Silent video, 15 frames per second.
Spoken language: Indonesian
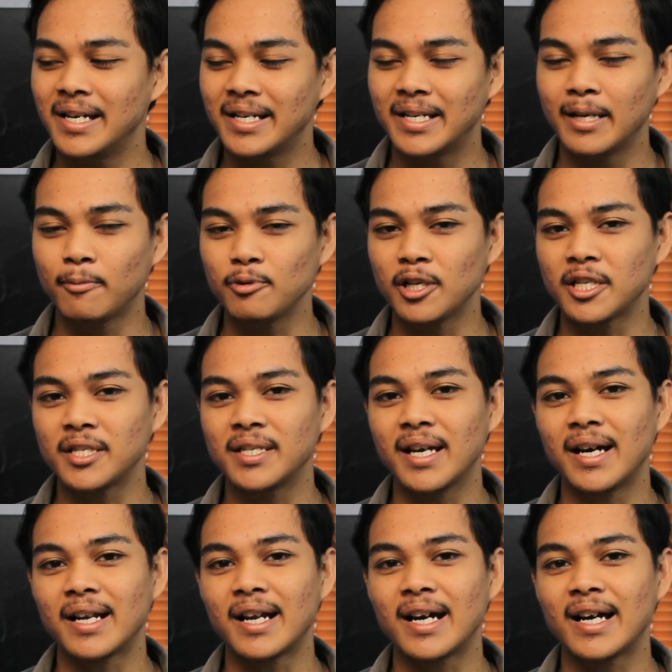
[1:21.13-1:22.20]
dia punya
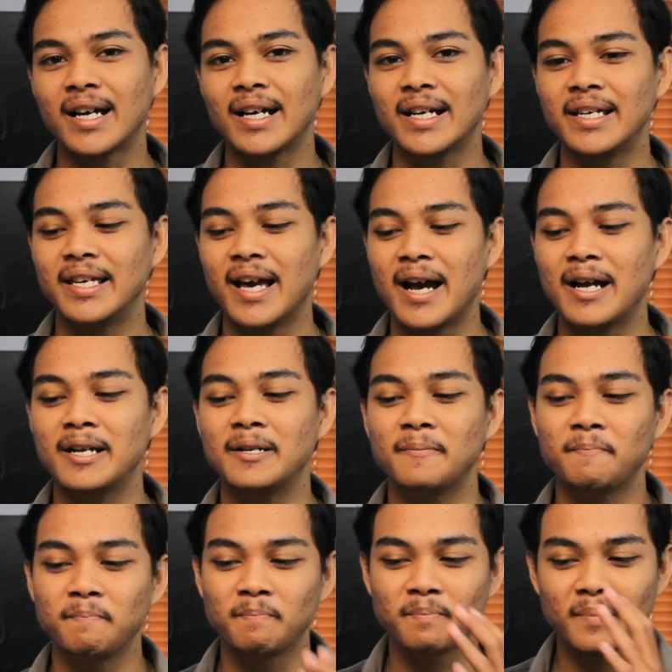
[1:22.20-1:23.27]
sejarah yang
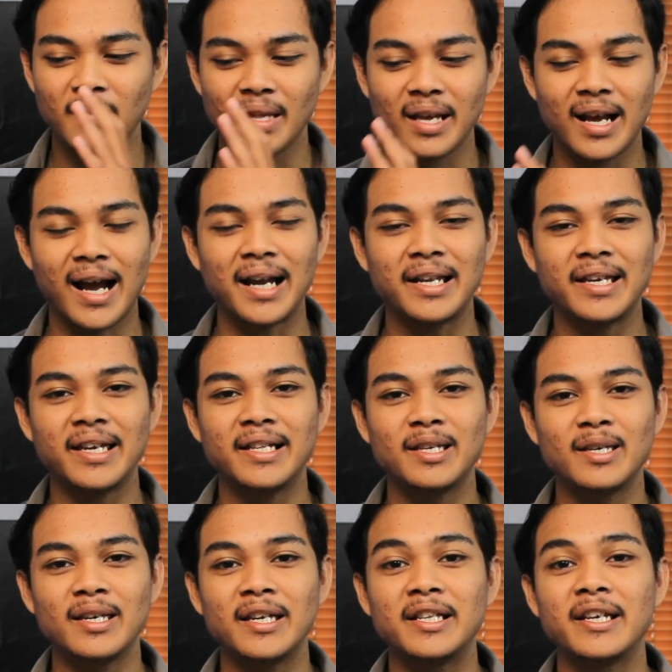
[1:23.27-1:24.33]
Kali
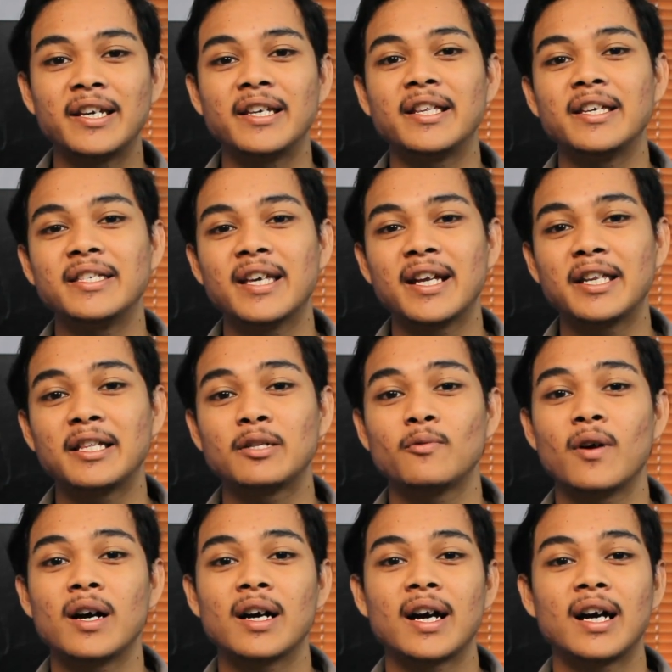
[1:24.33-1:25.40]
ini ide-idenya
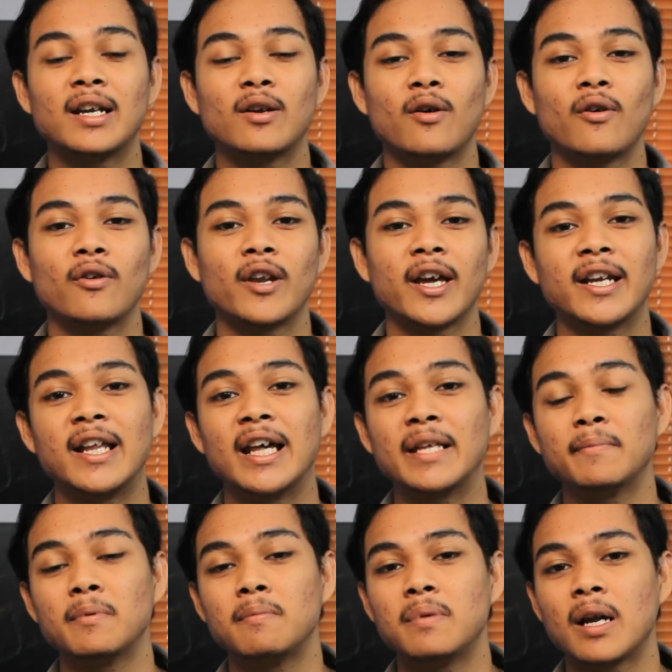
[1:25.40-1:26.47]
dituangkan oleh dari
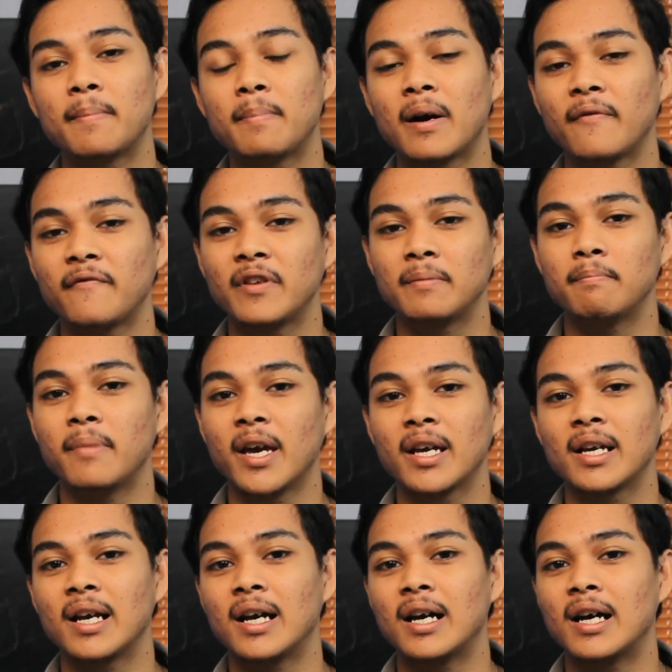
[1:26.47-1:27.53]
beberapa feedback
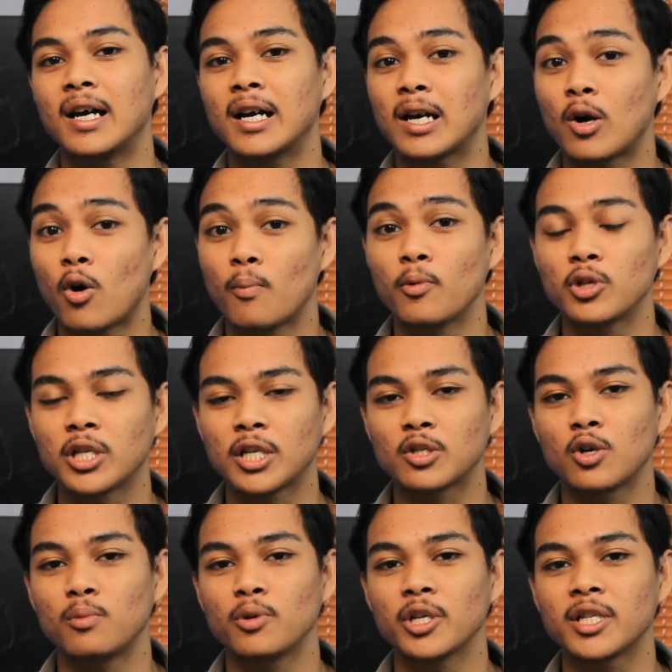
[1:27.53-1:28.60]
eh,
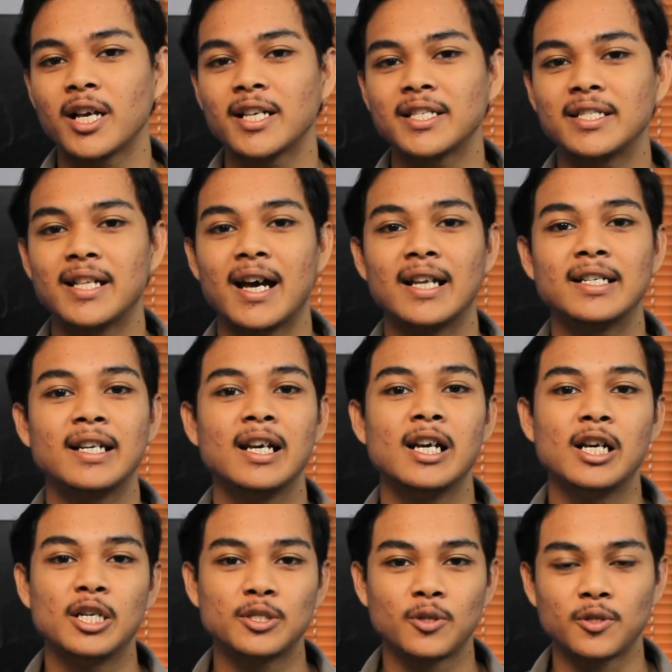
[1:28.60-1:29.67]
komunitas-komunitas uh, dan
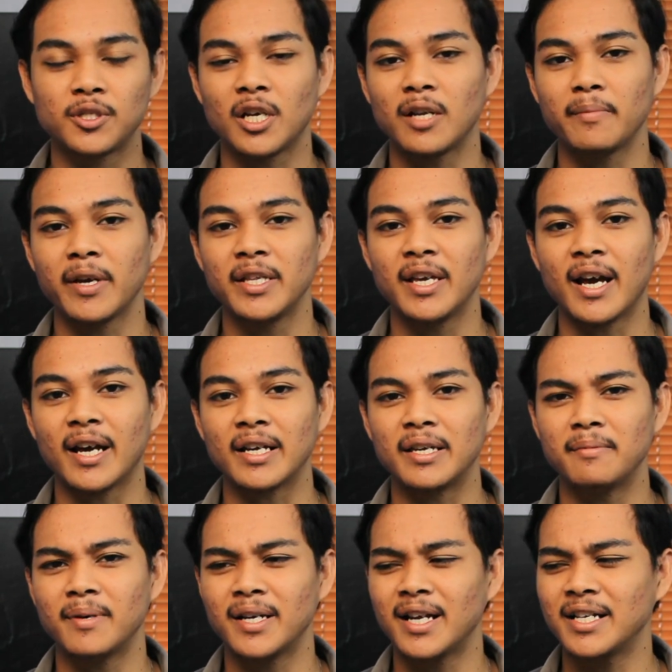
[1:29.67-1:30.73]
sosial media.
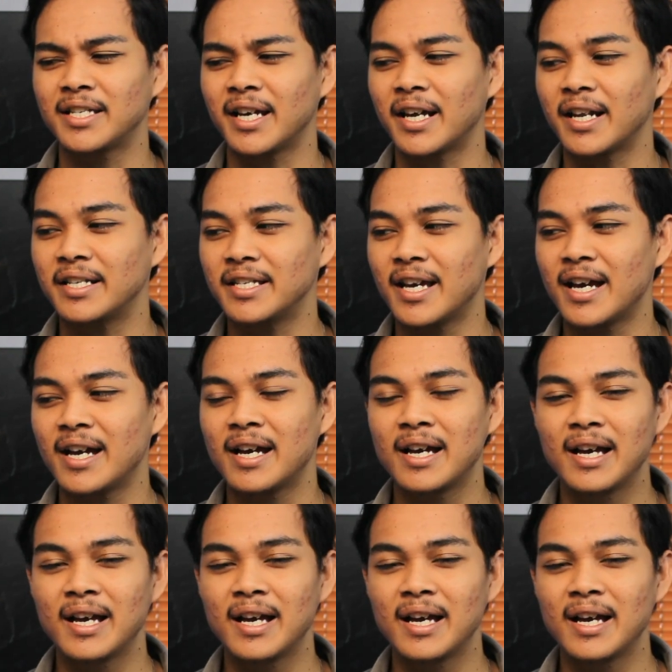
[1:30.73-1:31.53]
Gimana caranya